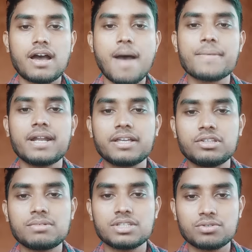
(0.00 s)
আমরা নাকি
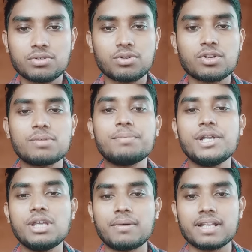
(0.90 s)
তোমাদের জন্য কোনো রকম
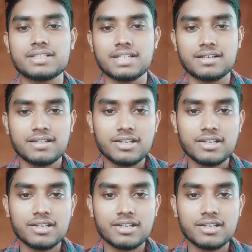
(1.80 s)
ভিডিও বানাচ্ছি না